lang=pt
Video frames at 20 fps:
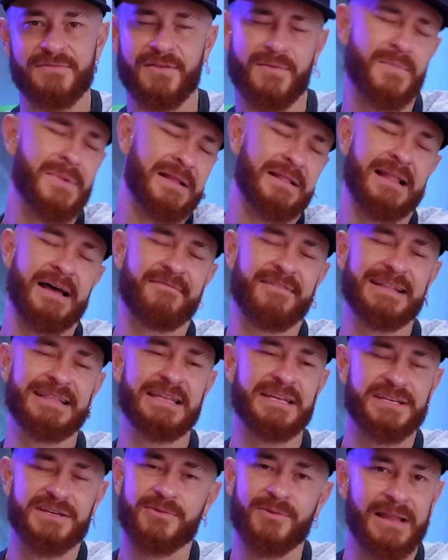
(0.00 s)
Falei, mano, lá vai
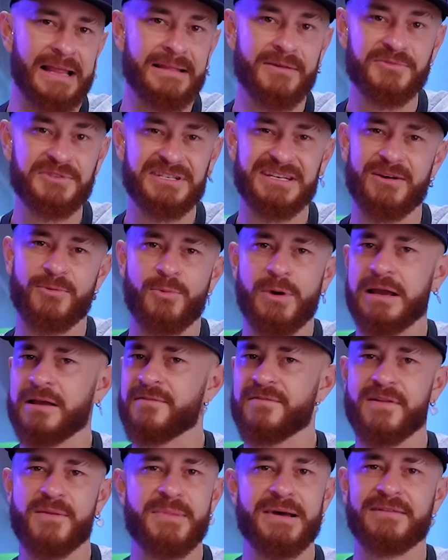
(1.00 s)
ter. Chegou lá, não tinha cueca.
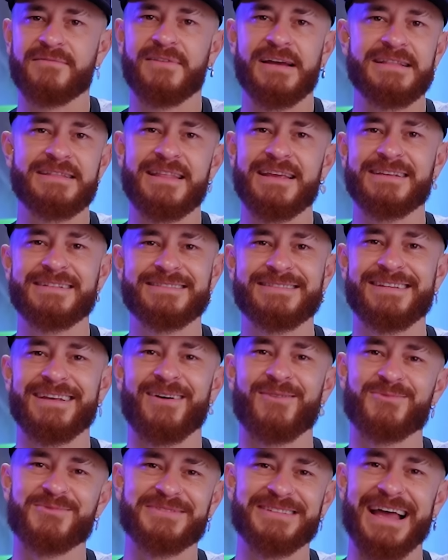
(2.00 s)
Eu falei, mano, vai ter que ser
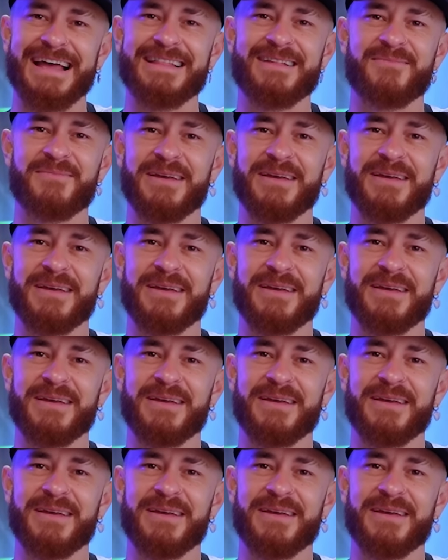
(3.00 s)
a usada